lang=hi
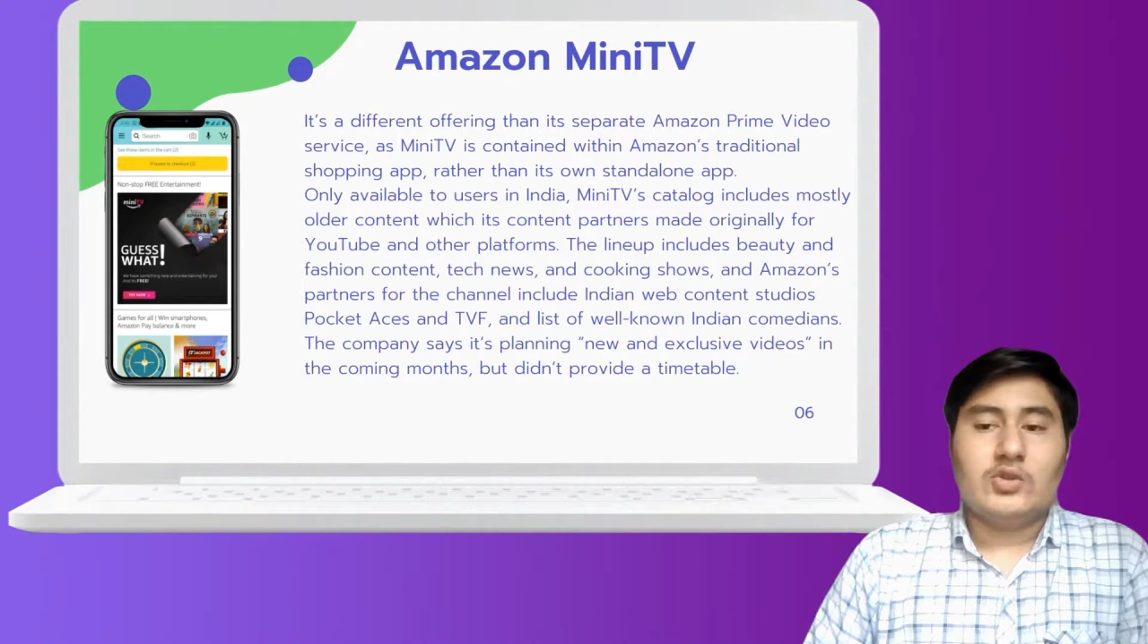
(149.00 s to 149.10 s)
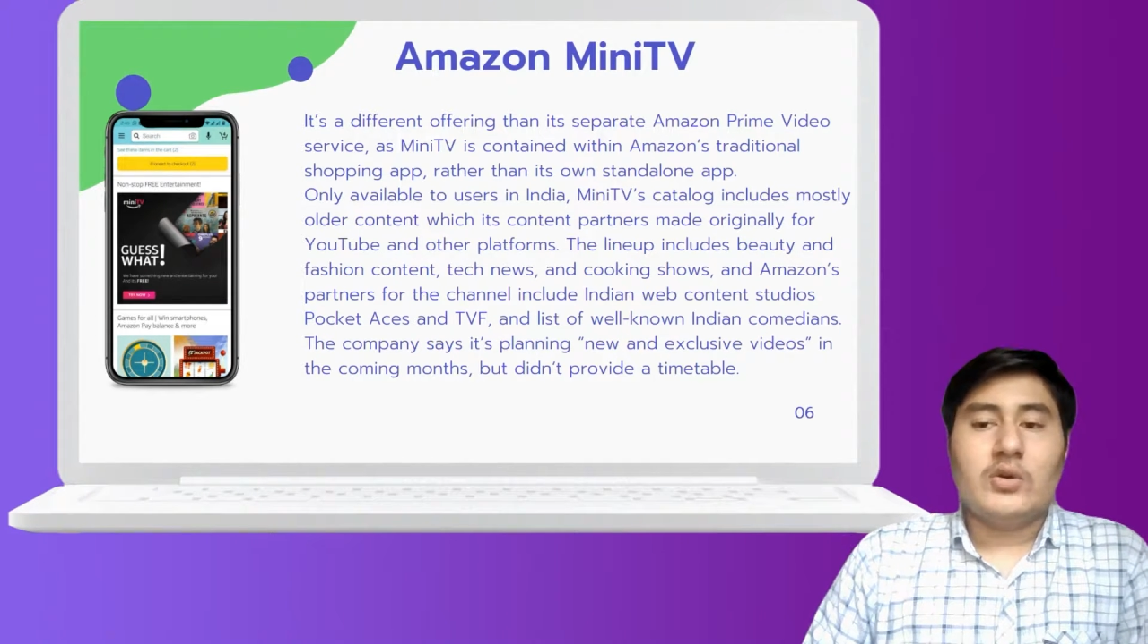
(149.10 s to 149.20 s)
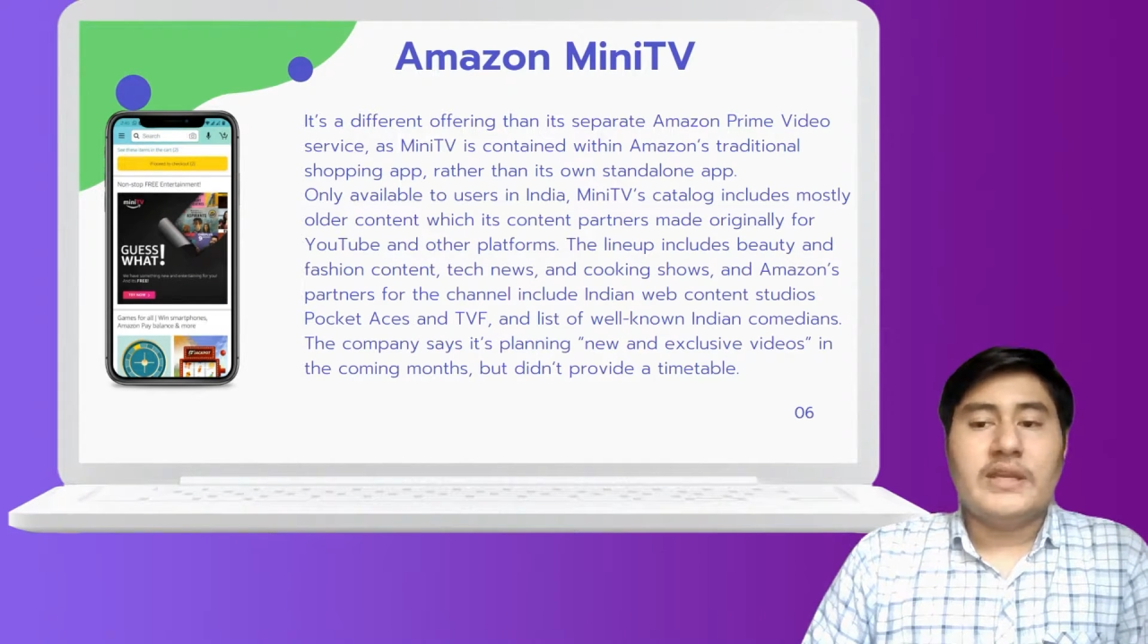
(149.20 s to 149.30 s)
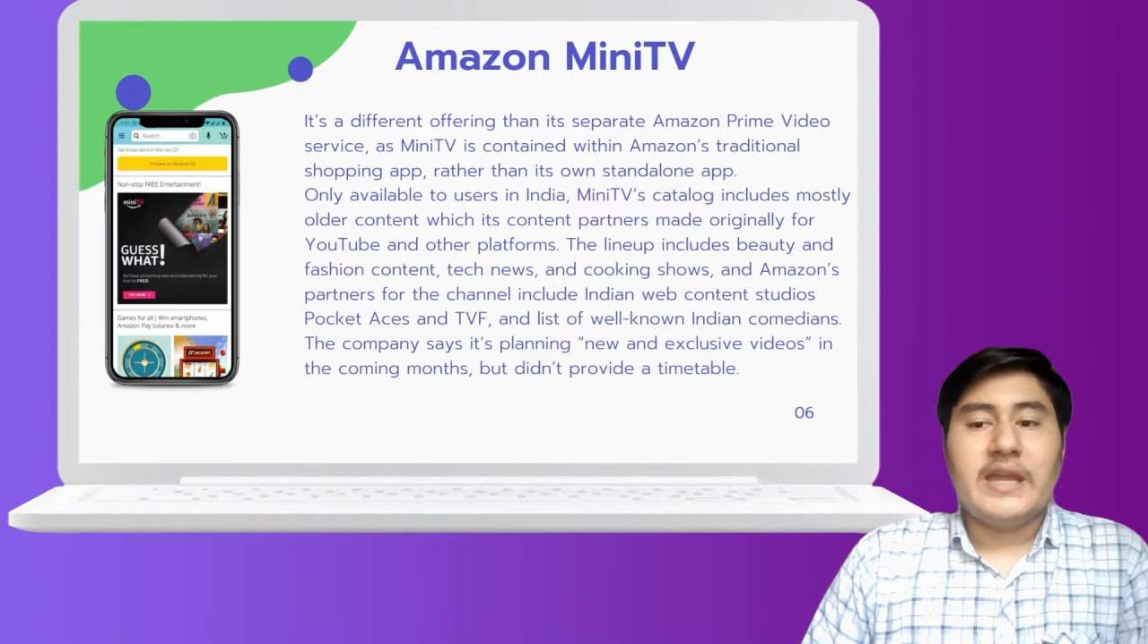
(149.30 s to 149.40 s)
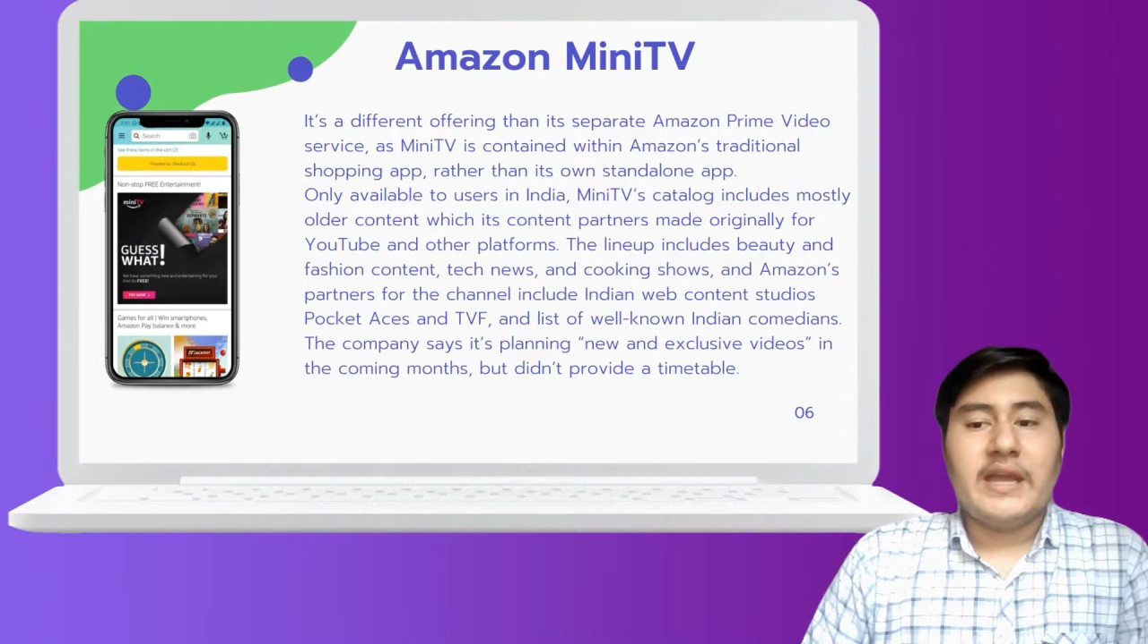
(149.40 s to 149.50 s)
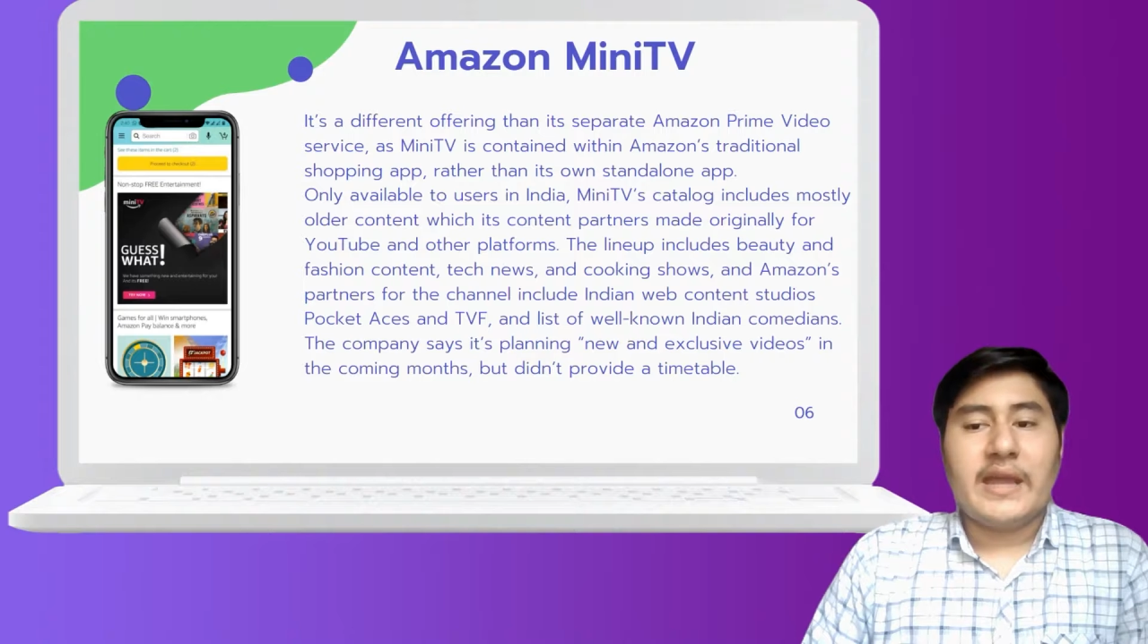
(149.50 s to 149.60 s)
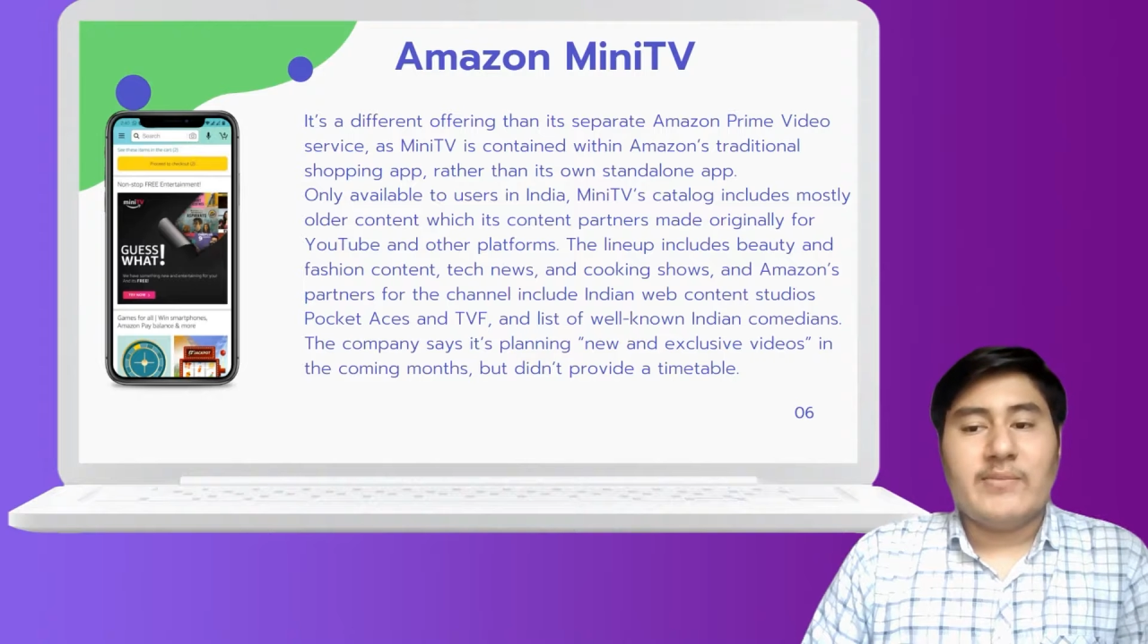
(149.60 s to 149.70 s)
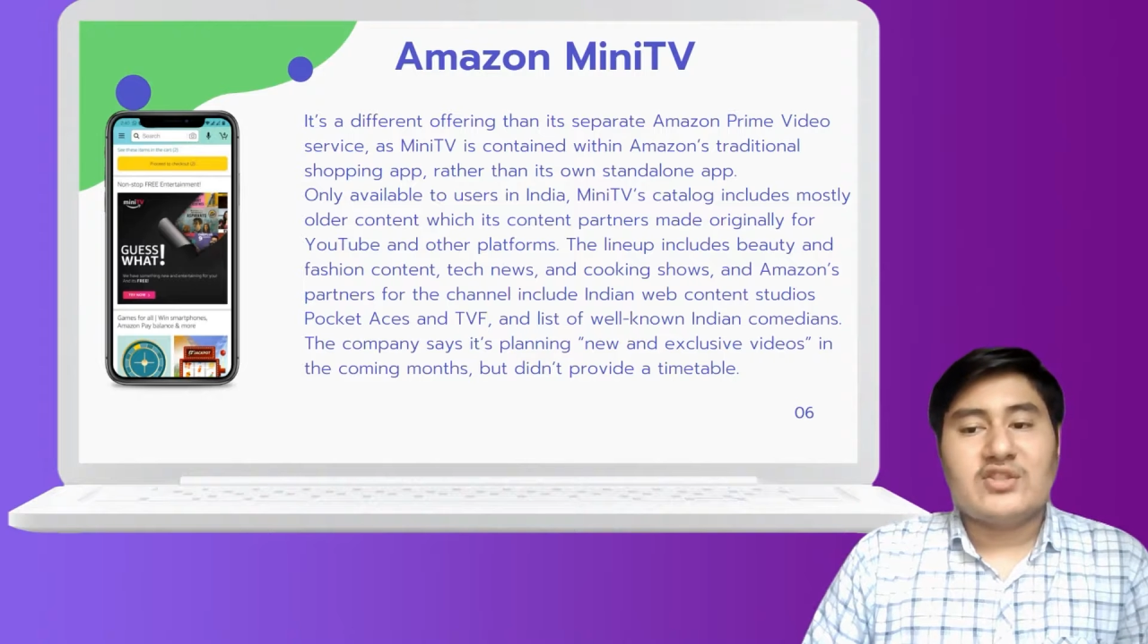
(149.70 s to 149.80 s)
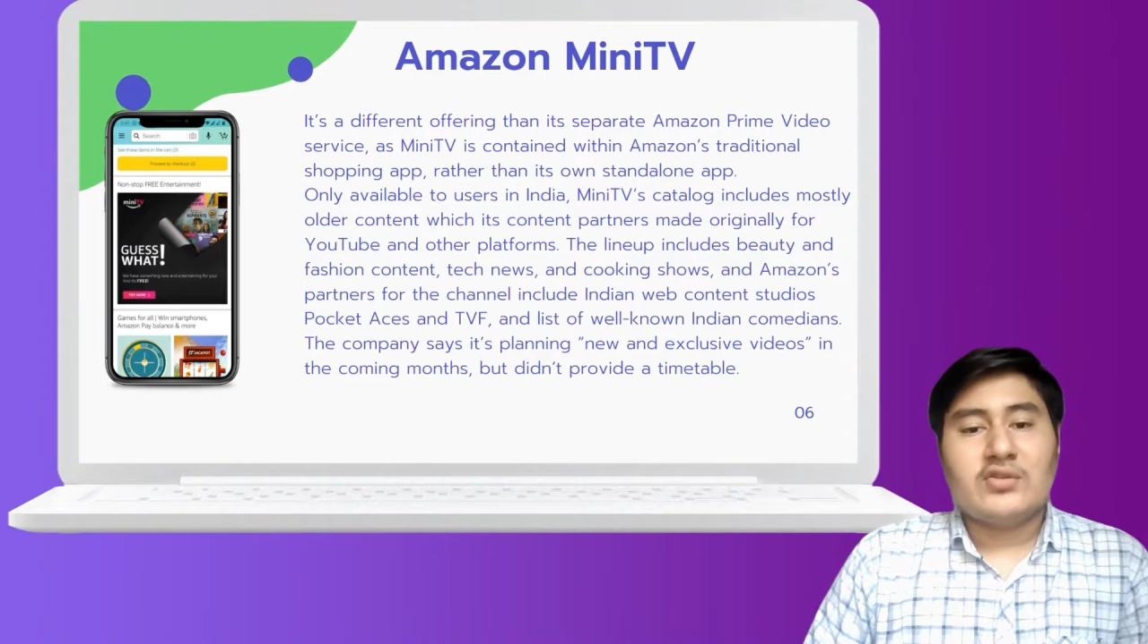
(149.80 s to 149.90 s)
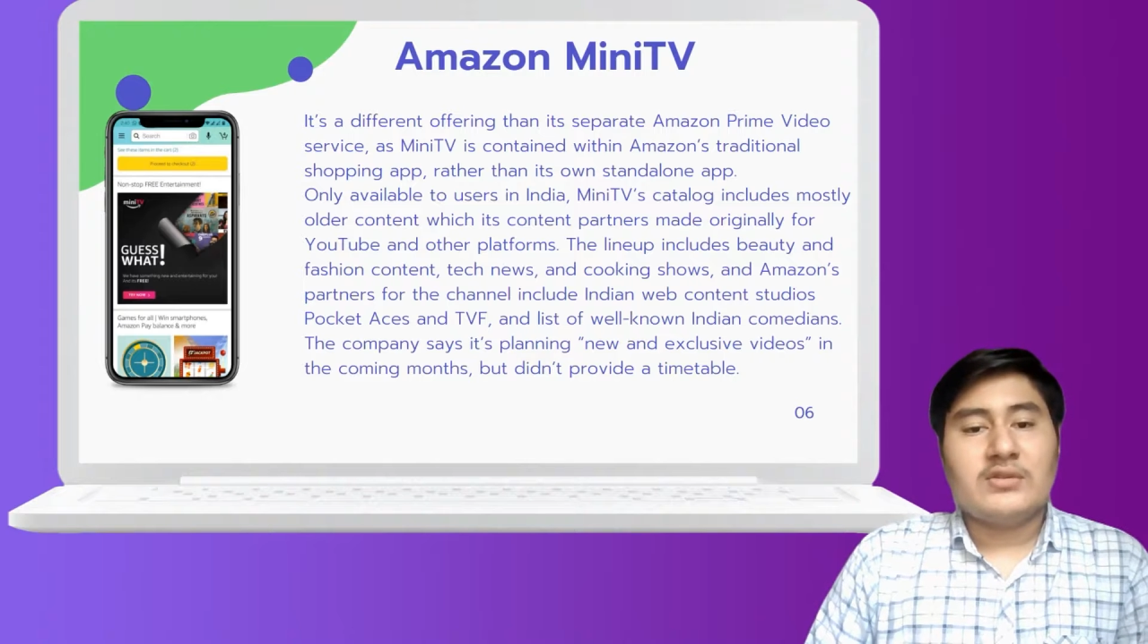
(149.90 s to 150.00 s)
जो ये
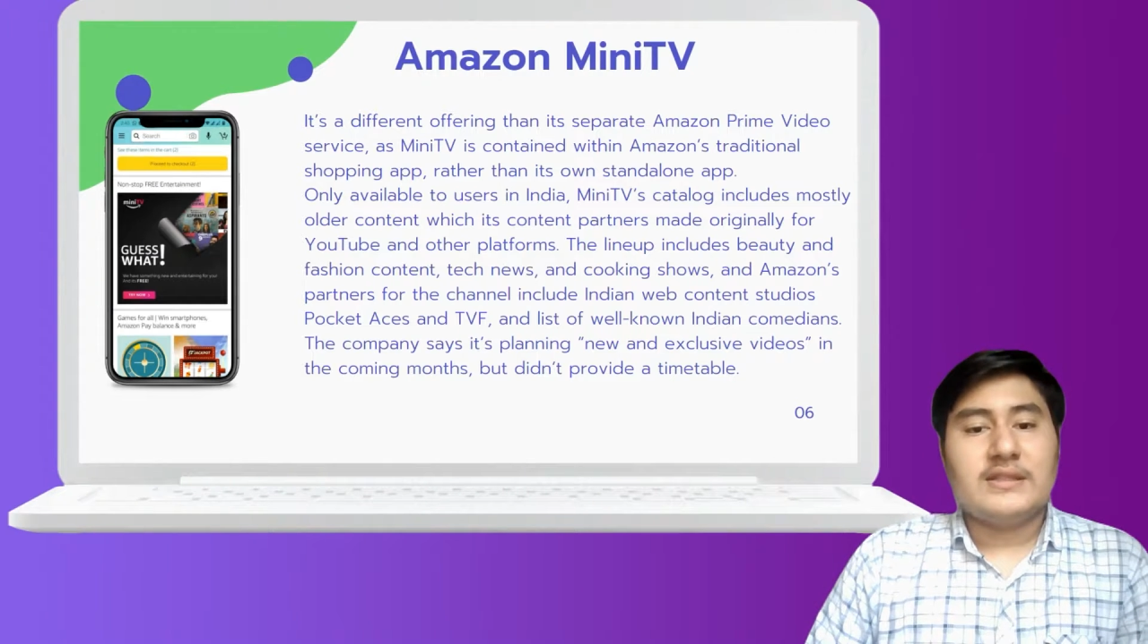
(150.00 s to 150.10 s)
अमेज़ोन